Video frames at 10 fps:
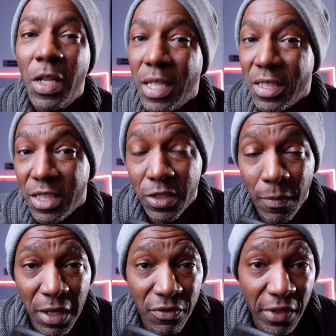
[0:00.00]
Tem gente
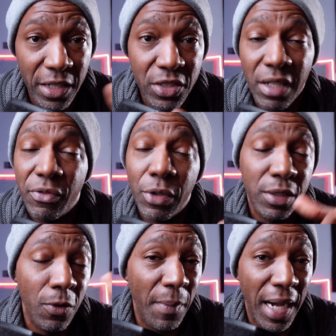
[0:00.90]
que prefere tirar
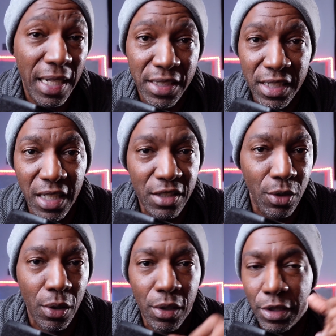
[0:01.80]
foto em 1 barra
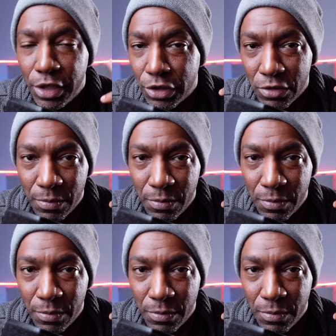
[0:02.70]
32,